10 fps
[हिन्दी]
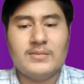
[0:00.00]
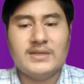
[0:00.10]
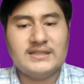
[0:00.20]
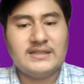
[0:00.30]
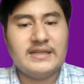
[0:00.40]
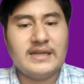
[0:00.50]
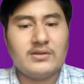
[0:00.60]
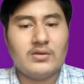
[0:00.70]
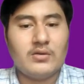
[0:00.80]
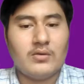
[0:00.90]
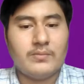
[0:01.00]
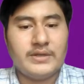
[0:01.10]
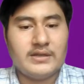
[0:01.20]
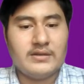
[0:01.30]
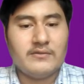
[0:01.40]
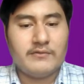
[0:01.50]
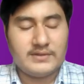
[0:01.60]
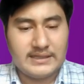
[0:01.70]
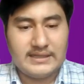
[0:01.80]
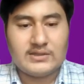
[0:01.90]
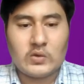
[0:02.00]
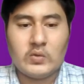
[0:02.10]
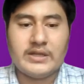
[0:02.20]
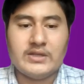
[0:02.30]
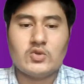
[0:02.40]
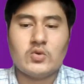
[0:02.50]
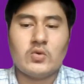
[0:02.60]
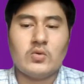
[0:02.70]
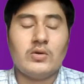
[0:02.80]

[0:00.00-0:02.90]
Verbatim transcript: बेसिकली एक ऑप्टिकल सेंसर होंगे जो